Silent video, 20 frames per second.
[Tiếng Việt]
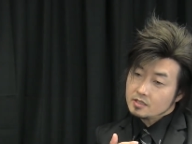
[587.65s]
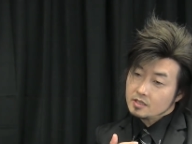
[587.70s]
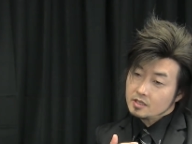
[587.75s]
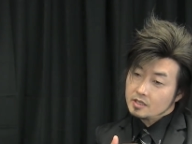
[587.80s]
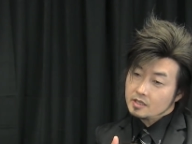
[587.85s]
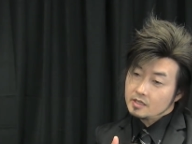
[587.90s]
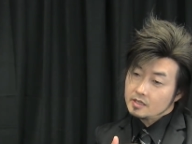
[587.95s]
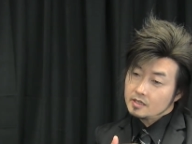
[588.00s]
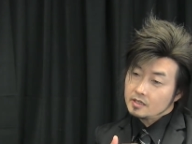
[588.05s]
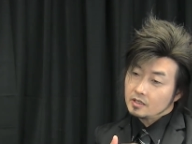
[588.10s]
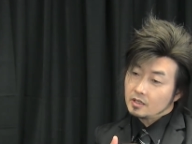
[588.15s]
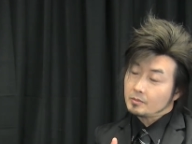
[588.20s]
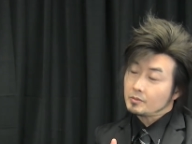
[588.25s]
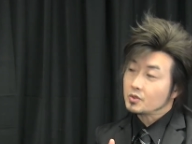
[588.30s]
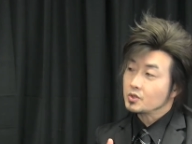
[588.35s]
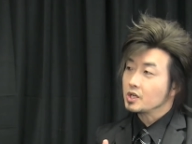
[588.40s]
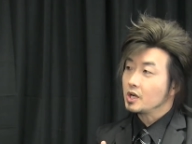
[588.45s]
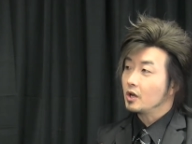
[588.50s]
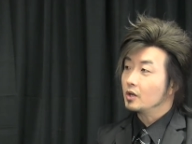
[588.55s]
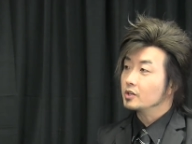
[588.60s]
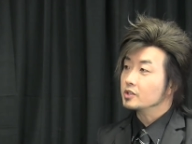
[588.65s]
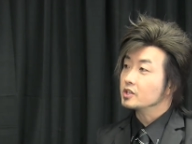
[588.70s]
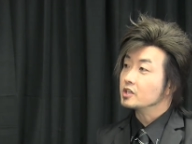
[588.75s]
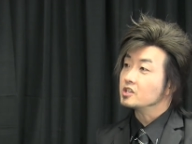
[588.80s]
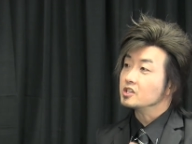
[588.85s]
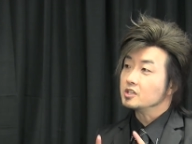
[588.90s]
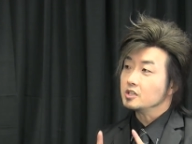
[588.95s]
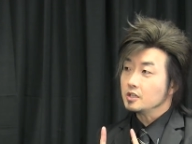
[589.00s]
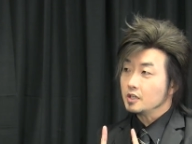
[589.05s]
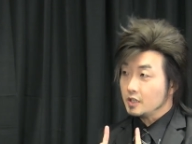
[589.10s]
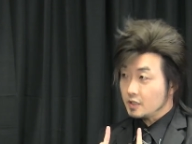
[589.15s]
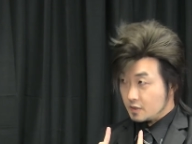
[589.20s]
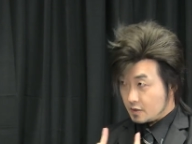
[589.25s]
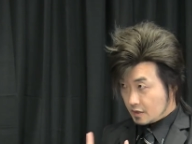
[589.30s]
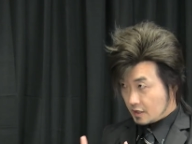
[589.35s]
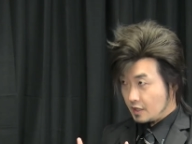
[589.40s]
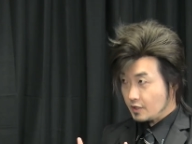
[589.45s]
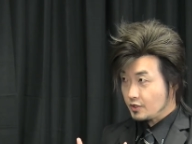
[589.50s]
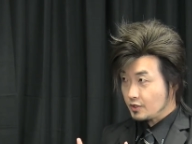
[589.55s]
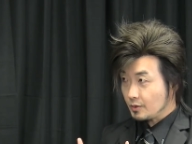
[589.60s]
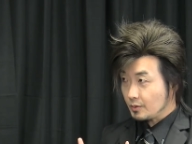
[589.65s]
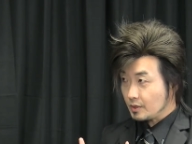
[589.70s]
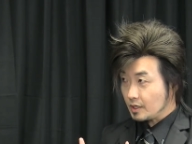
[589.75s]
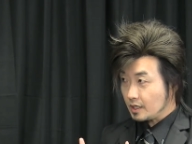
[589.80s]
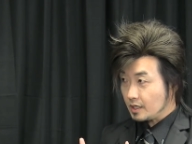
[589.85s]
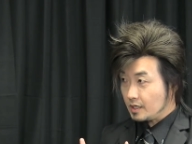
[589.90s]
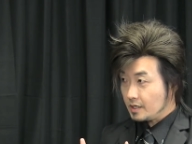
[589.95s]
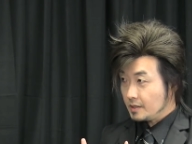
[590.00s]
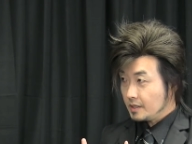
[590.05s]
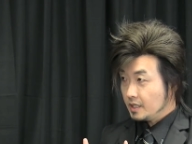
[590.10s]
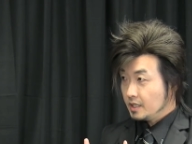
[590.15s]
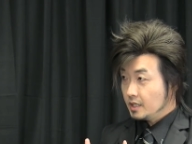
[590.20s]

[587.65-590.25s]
y là một rõ là chị y chia xong lỡ